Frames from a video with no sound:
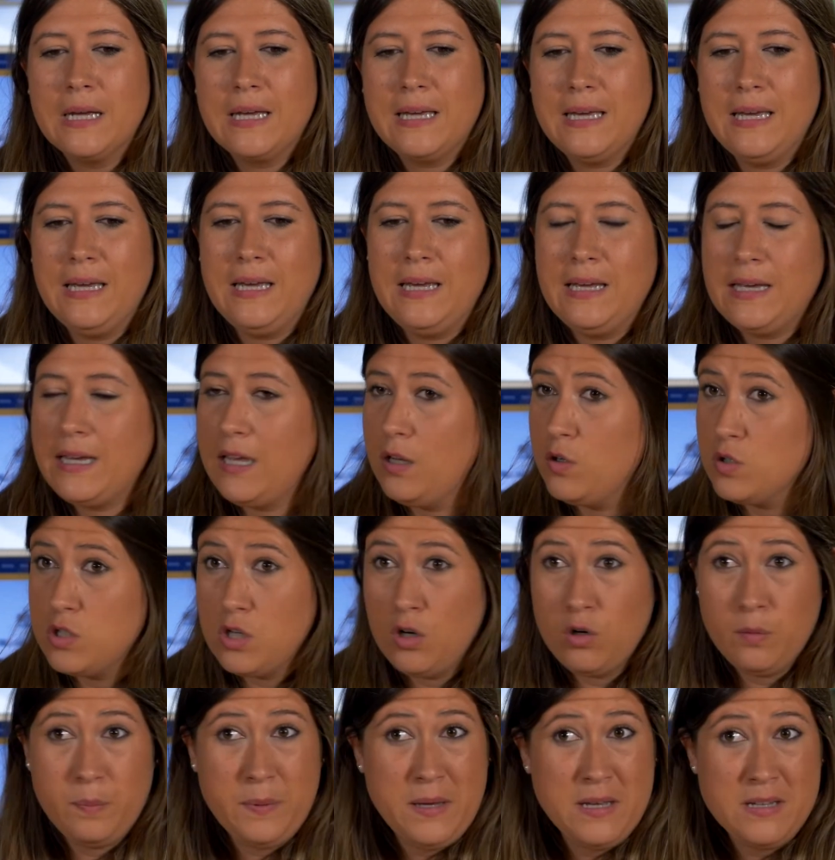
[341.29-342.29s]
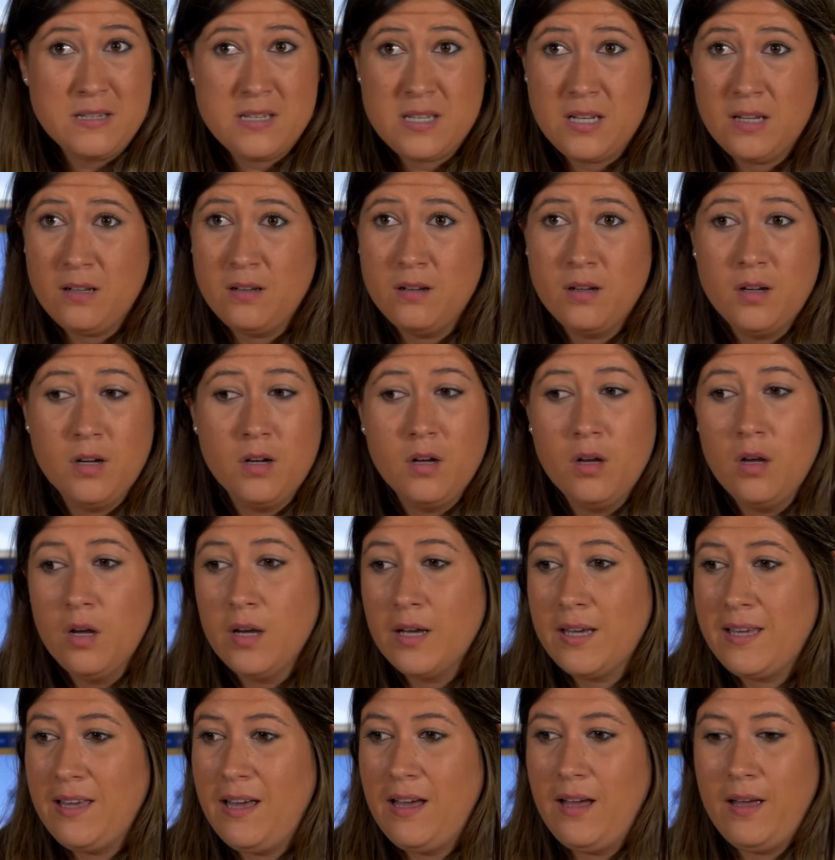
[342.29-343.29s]
que, que no se lo piensen,
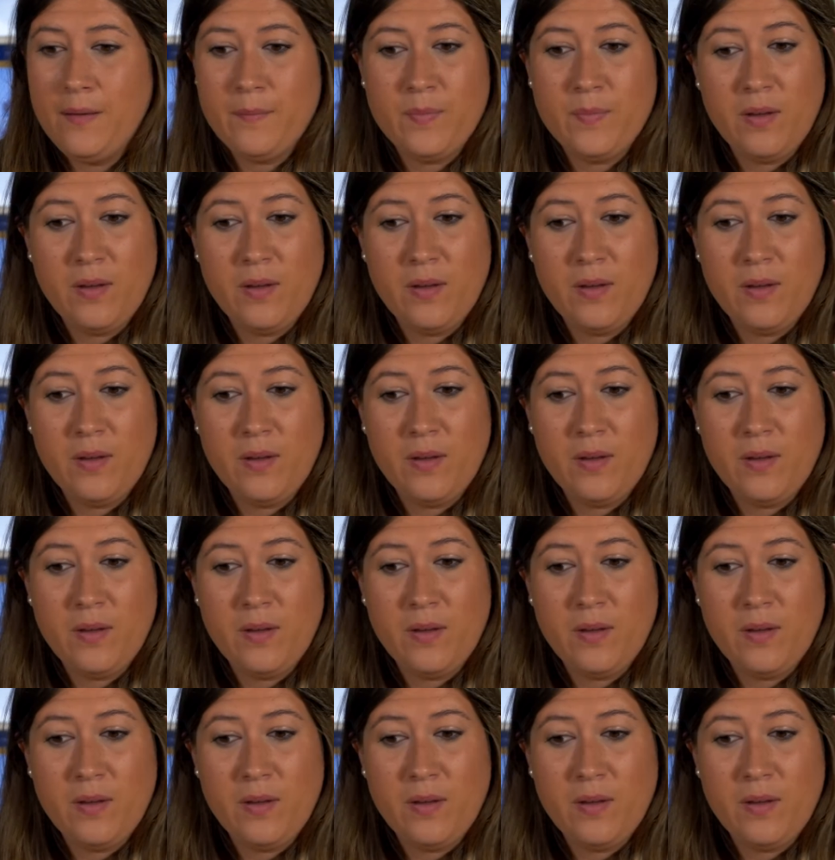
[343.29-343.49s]
que